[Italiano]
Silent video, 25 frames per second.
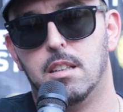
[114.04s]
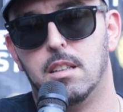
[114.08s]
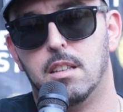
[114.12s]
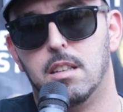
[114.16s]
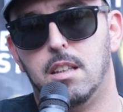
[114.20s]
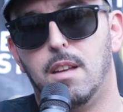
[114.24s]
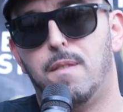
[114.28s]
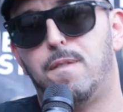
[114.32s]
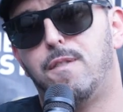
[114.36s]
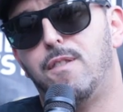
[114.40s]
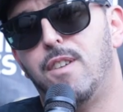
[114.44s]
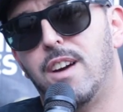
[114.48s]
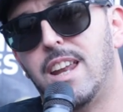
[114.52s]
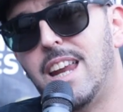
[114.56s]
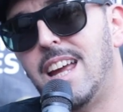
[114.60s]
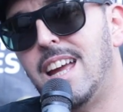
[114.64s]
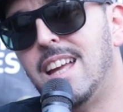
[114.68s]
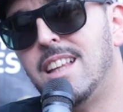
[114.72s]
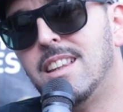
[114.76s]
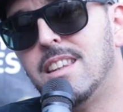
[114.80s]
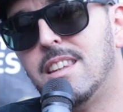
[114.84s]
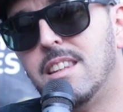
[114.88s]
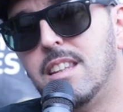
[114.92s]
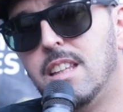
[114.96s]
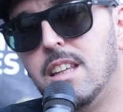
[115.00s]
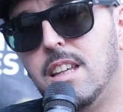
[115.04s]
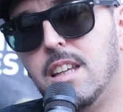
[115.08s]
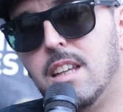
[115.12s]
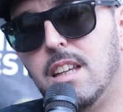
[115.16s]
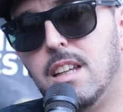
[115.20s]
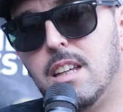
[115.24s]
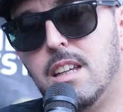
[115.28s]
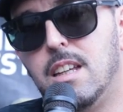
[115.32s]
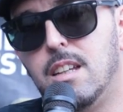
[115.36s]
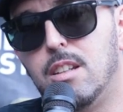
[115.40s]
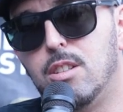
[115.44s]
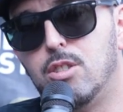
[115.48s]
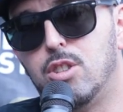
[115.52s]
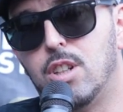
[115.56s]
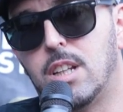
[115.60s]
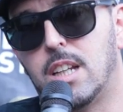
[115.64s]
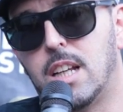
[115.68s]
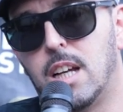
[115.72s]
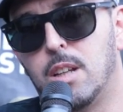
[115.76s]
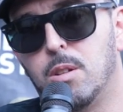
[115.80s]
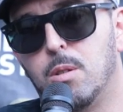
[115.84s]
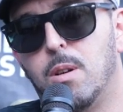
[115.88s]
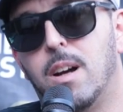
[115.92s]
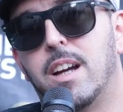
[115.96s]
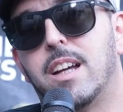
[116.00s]
differenti
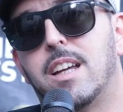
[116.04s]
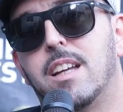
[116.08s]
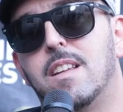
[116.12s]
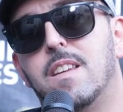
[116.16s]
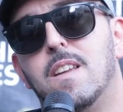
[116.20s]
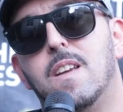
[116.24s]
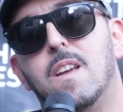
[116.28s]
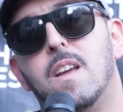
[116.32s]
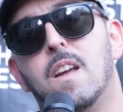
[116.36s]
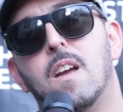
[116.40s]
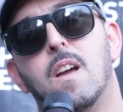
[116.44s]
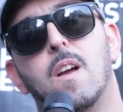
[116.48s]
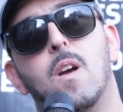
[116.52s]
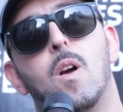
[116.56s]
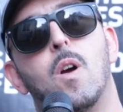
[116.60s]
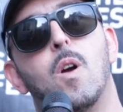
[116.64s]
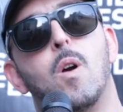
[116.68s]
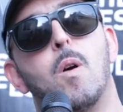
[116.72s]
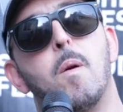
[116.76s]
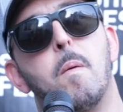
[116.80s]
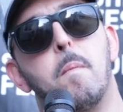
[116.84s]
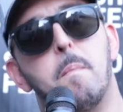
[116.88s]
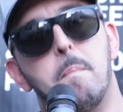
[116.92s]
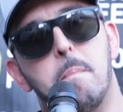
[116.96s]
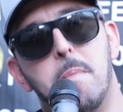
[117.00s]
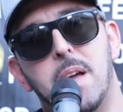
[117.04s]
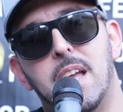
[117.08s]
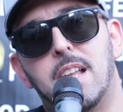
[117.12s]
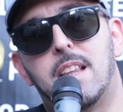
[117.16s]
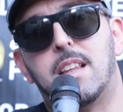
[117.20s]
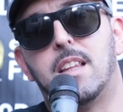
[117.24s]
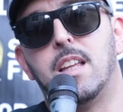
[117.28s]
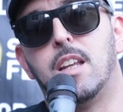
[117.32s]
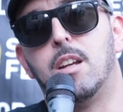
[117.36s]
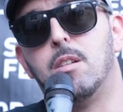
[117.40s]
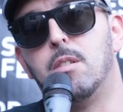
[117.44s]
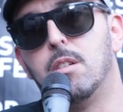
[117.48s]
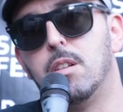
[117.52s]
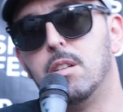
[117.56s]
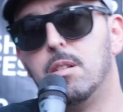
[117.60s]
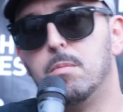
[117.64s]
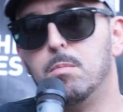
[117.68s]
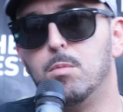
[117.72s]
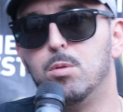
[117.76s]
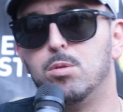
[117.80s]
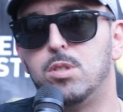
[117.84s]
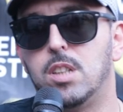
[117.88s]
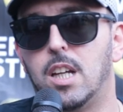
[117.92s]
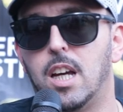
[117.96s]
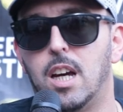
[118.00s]
cercando anche di mettere
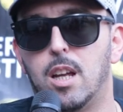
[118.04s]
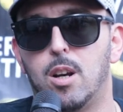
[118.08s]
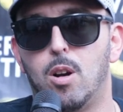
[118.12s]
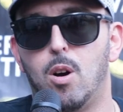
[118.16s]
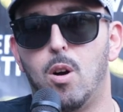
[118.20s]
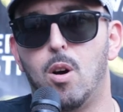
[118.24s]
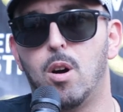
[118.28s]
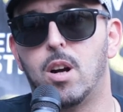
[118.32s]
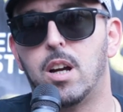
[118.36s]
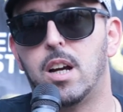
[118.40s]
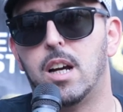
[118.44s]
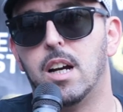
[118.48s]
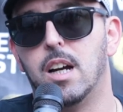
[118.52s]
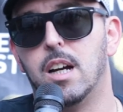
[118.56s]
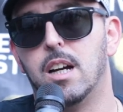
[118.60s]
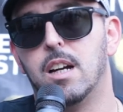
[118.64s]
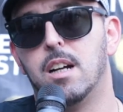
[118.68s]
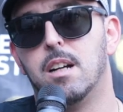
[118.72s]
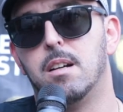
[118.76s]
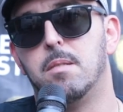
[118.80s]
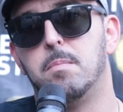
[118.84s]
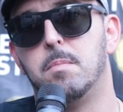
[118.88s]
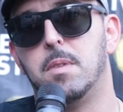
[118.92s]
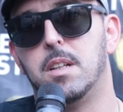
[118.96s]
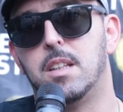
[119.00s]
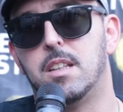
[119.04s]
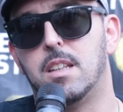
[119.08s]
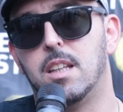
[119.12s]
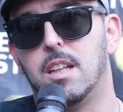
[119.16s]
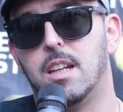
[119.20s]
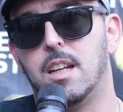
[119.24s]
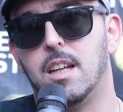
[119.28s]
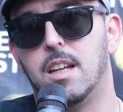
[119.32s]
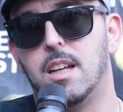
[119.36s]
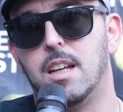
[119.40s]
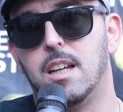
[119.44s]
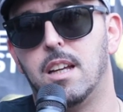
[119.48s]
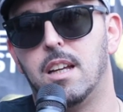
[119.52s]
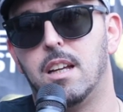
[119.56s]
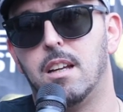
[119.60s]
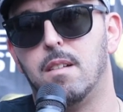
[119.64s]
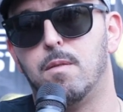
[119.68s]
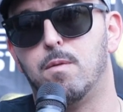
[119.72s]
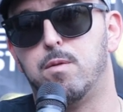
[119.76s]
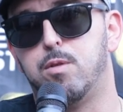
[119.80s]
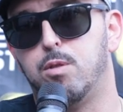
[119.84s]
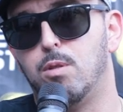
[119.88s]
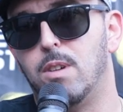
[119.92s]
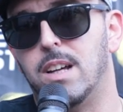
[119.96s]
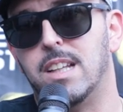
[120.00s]
musica rock, mettere
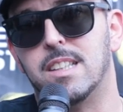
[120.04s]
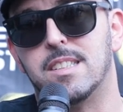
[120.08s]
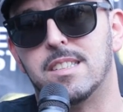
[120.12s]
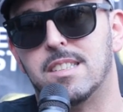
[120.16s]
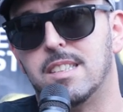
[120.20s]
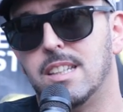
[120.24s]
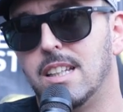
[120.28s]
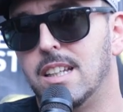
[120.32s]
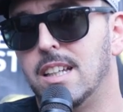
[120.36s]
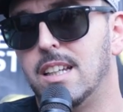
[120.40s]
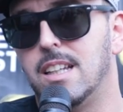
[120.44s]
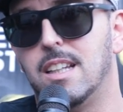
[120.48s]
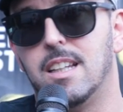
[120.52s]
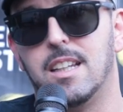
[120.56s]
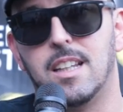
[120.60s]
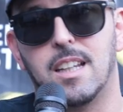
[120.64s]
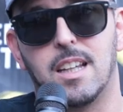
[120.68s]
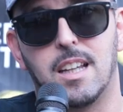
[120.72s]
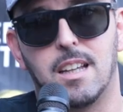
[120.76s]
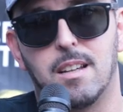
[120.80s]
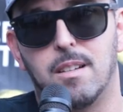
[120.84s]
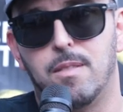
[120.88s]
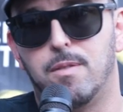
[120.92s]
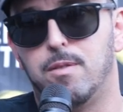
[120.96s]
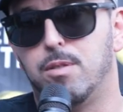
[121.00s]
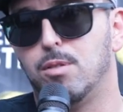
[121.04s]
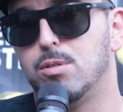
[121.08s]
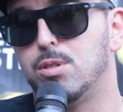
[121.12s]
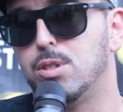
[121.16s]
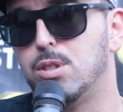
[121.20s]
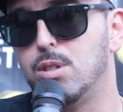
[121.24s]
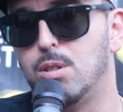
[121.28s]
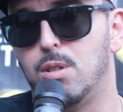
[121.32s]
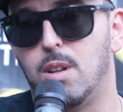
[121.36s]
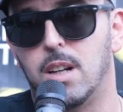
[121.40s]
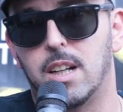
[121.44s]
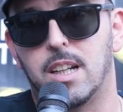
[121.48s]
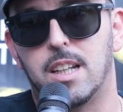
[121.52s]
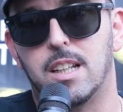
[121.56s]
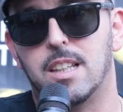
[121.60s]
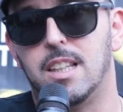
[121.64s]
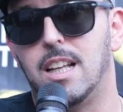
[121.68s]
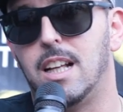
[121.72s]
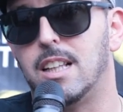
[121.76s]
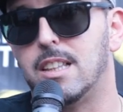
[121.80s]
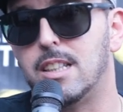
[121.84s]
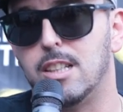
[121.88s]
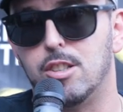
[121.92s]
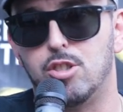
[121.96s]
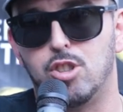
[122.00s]
influenze che fossero anche di
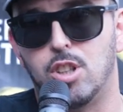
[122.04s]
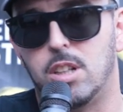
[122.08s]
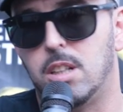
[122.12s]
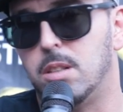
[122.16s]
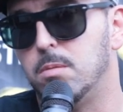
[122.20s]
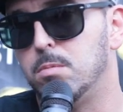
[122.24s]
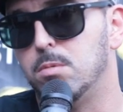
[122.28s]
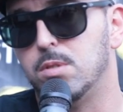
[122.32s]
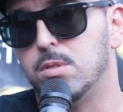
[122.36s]
altri generi